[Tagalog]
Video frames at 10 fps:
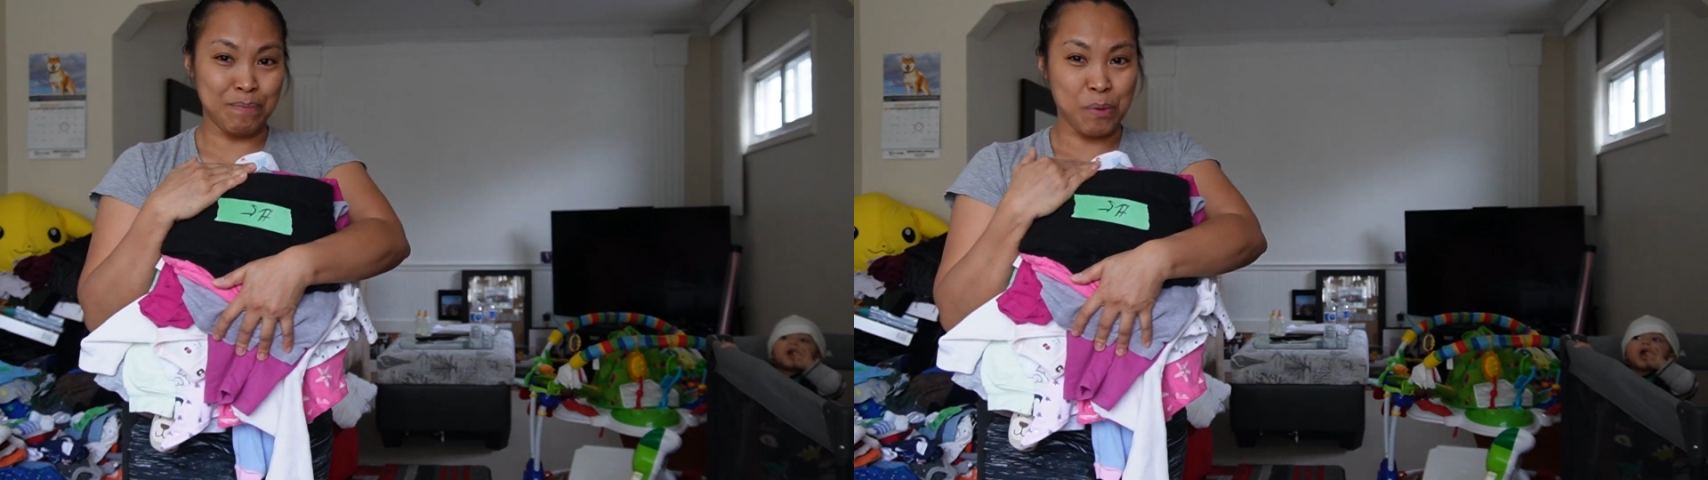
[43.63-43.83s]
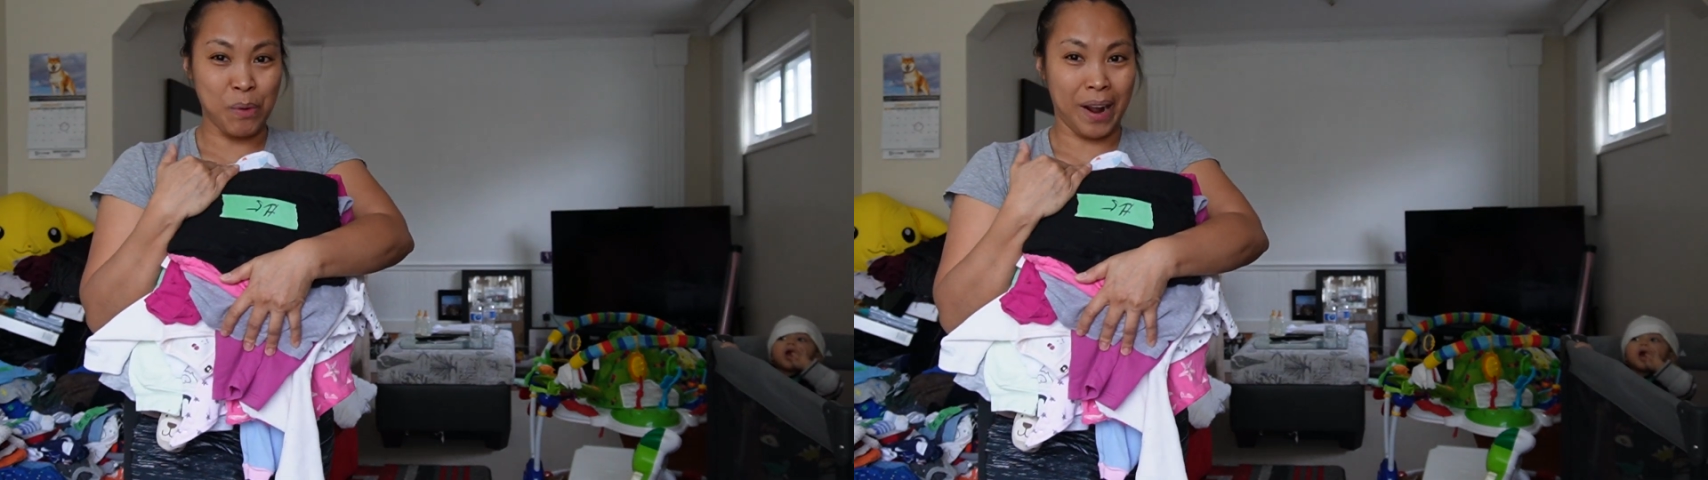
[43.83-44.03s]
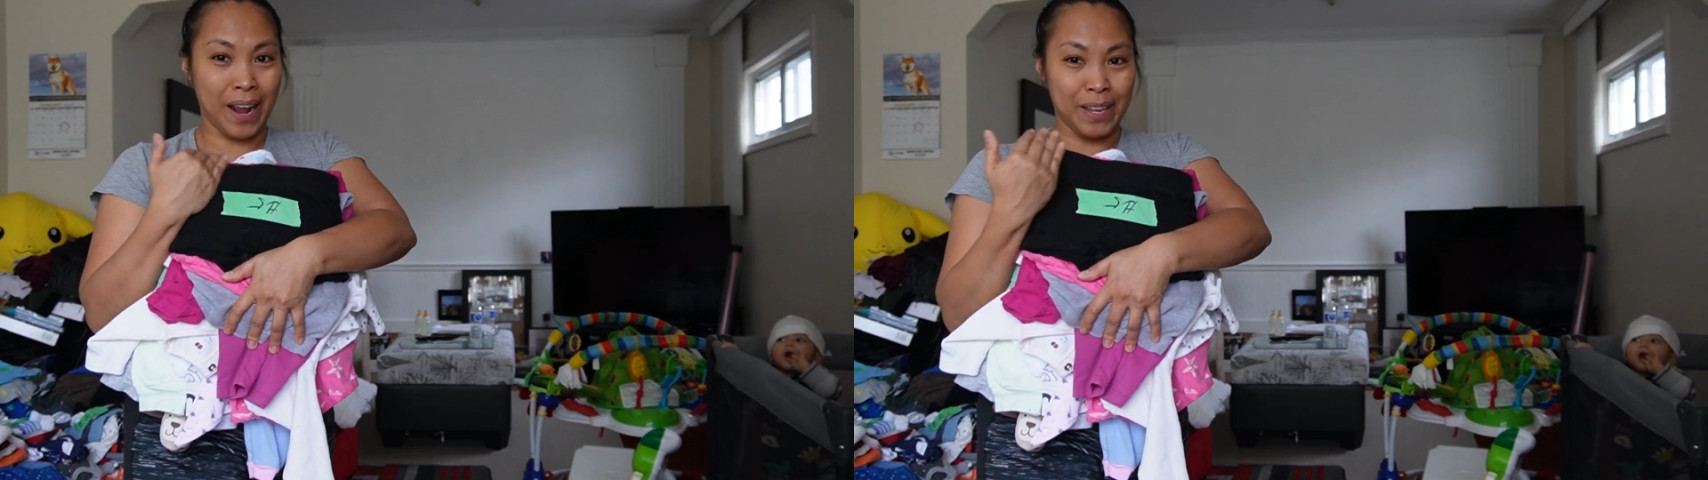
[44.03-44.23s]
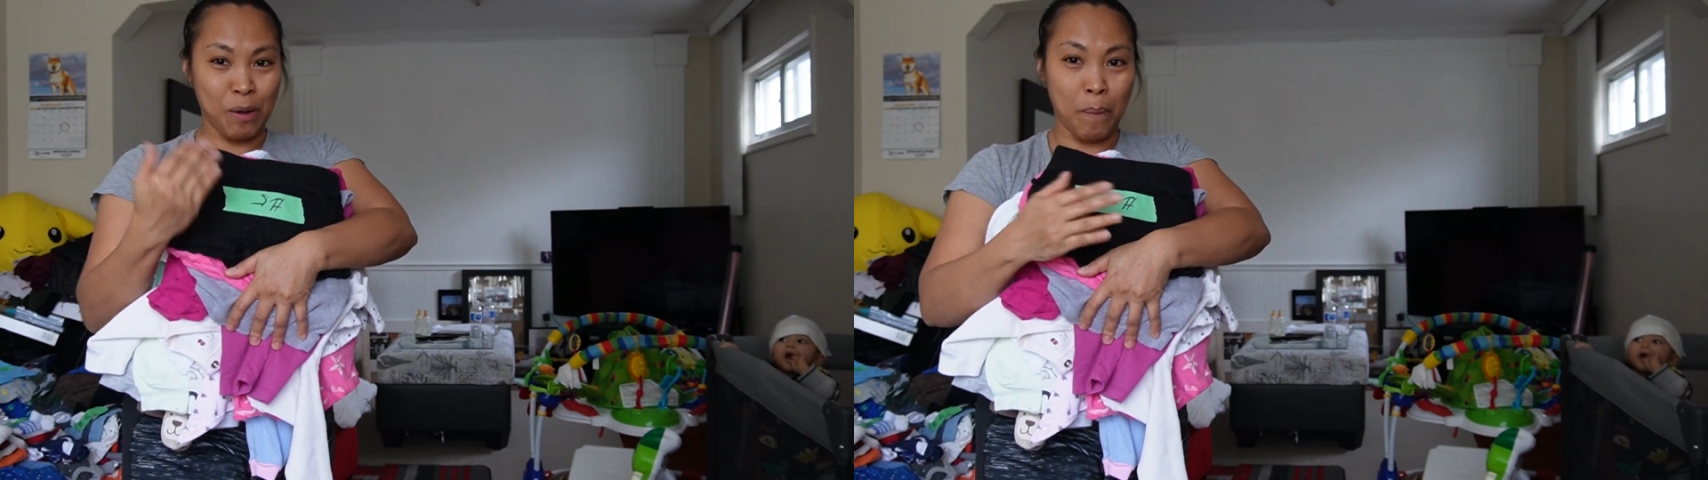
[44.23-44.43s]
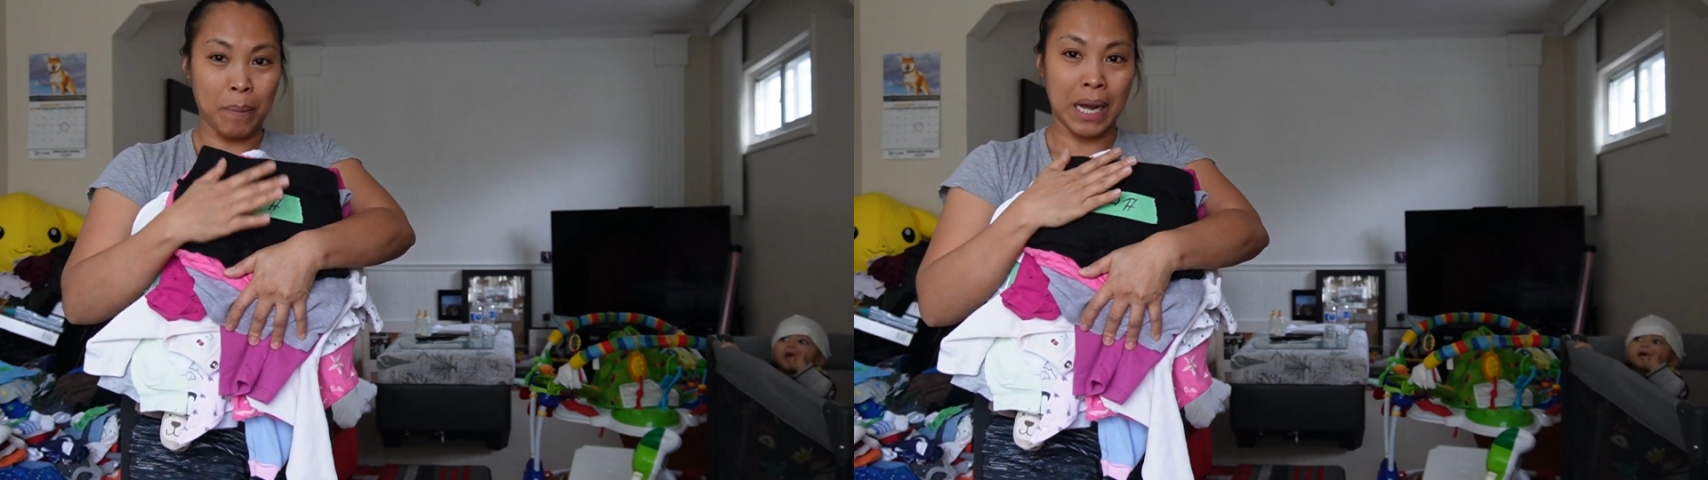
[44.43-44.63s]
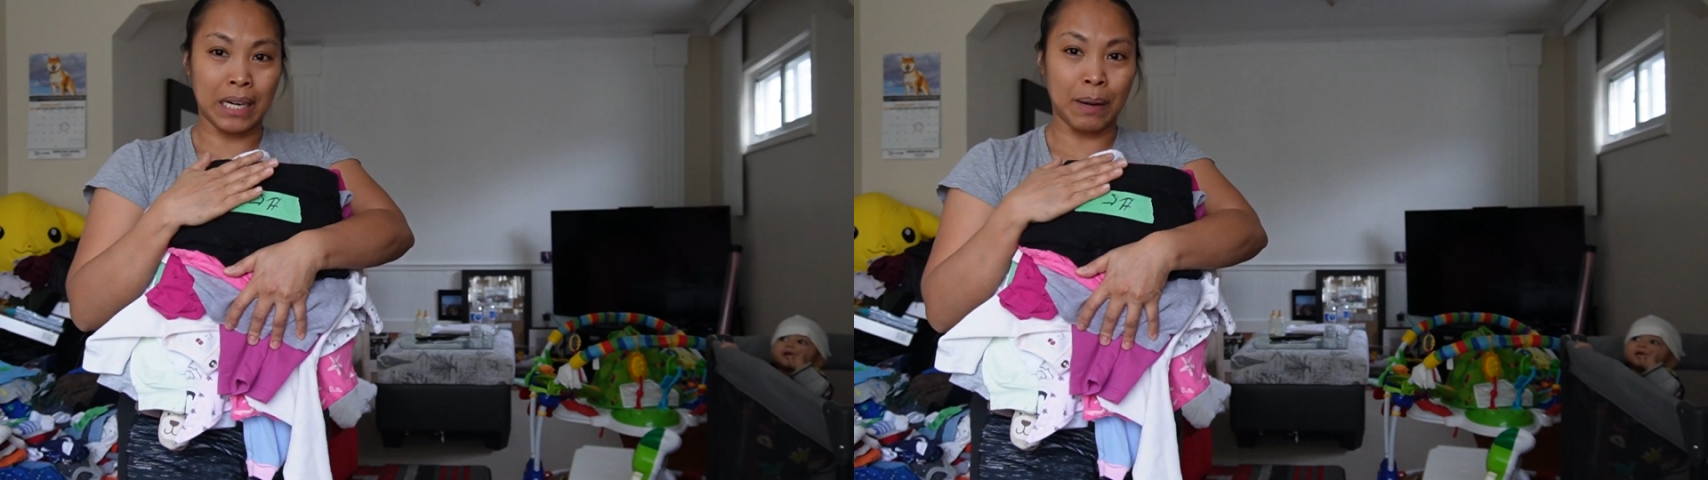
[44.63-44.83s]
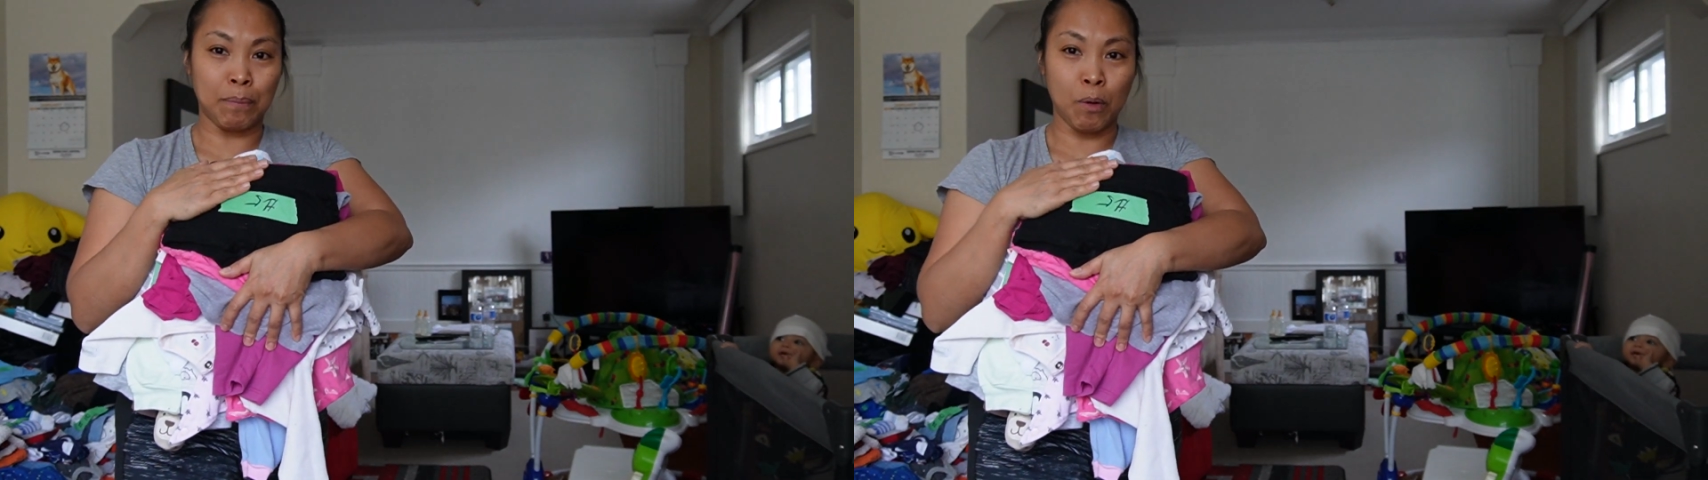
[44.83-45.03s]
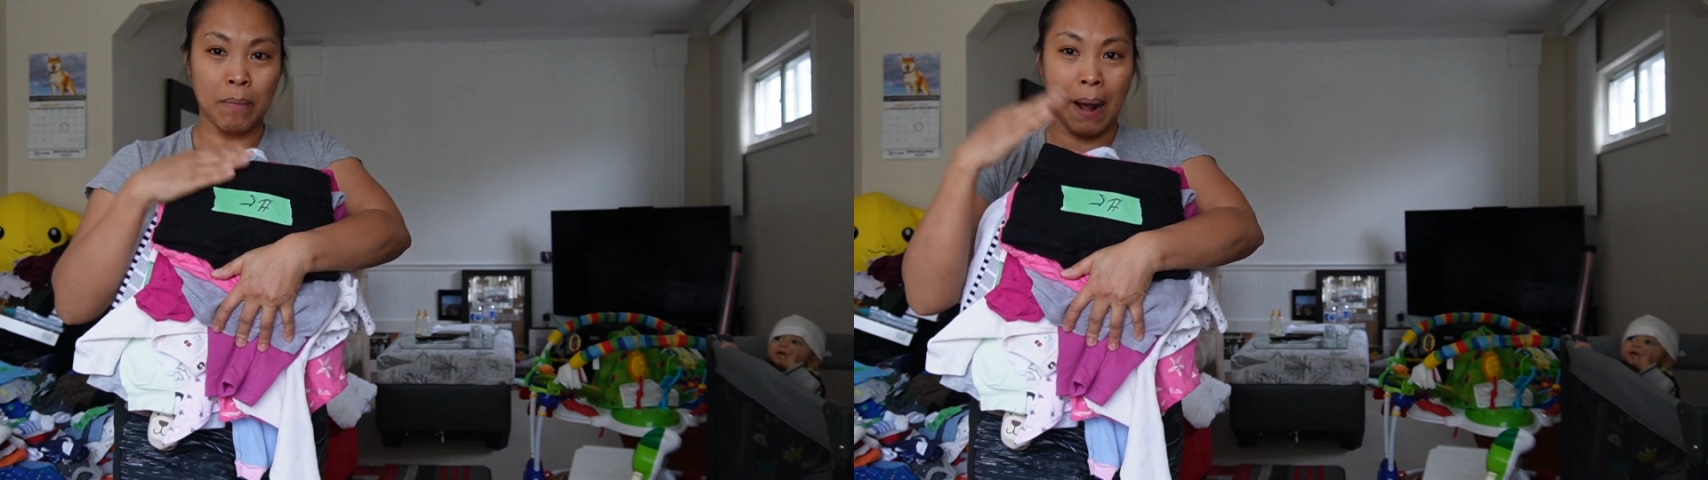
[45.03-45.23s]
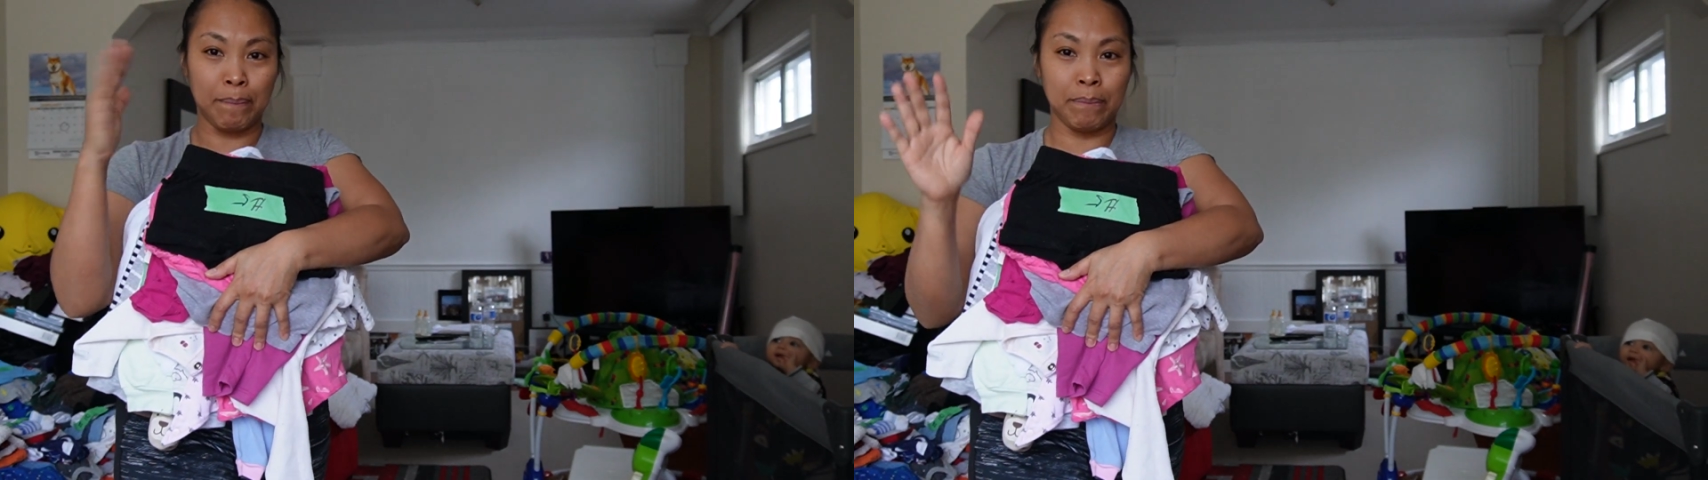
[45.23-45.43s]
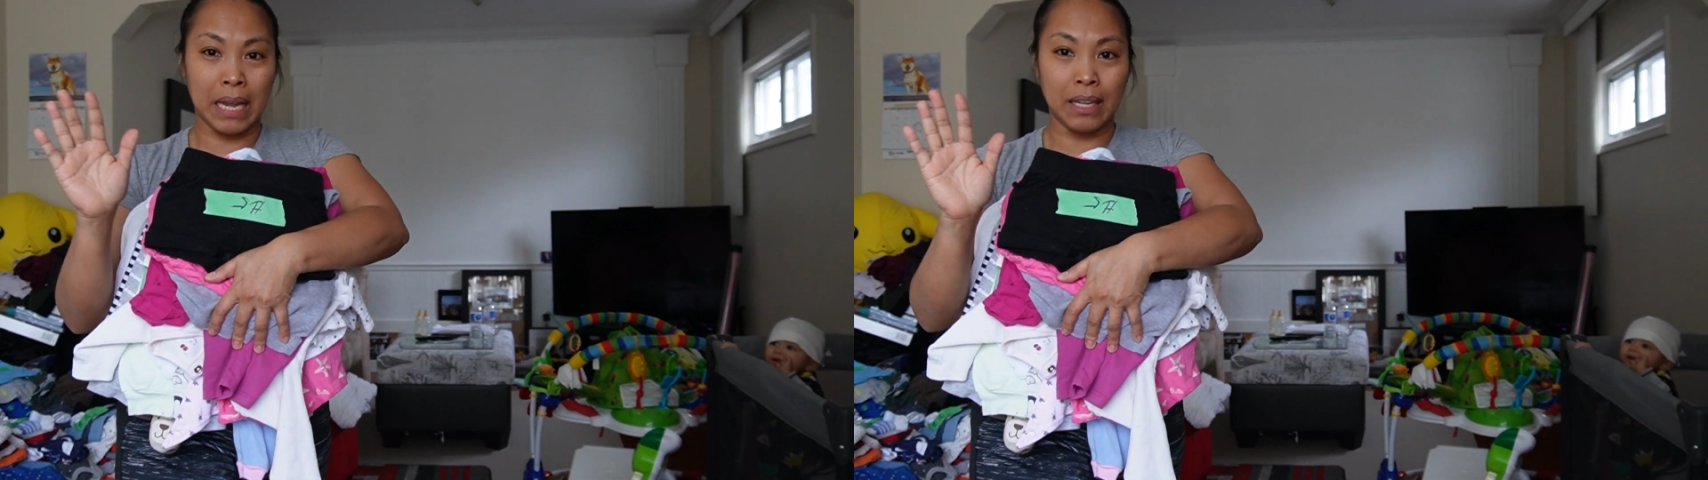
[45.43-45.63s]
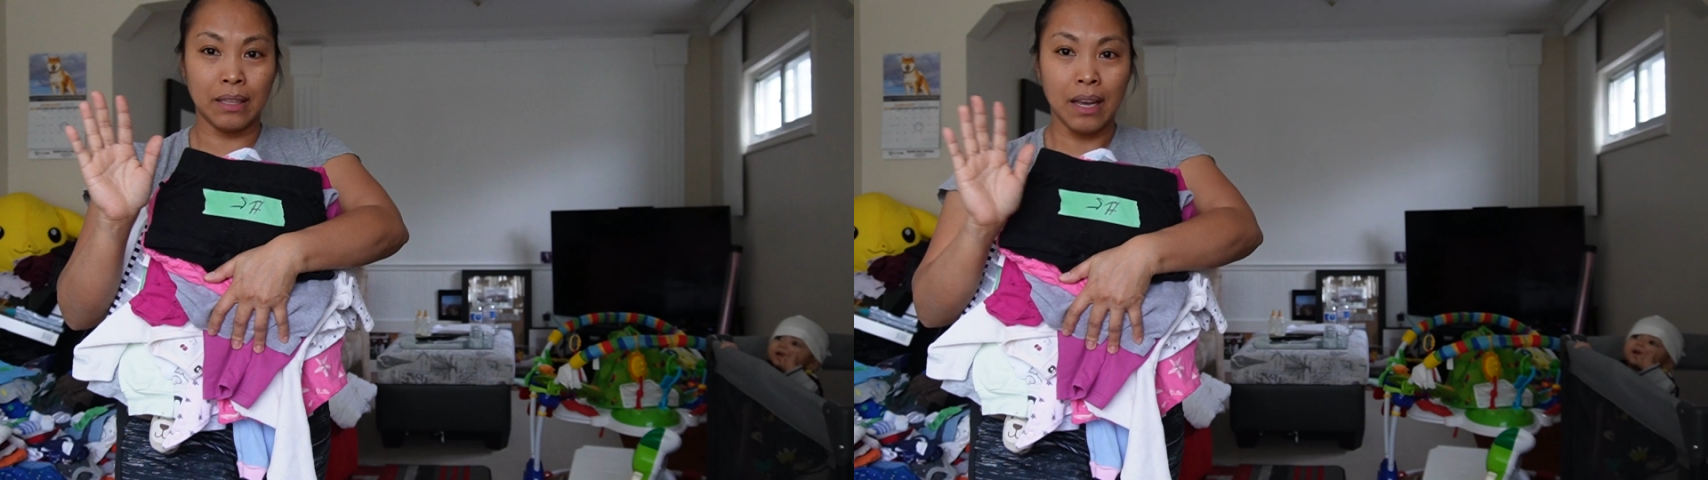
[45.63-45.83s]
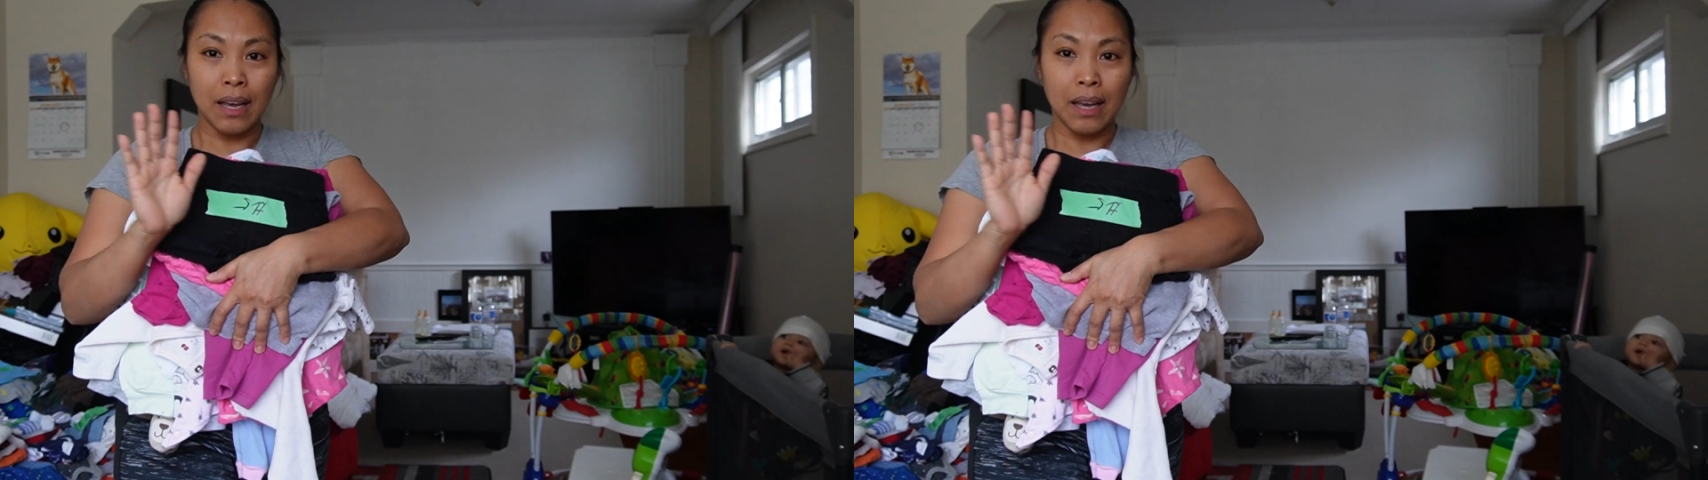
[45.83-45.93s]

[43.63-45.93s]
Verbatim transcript: po kayo para po ma-update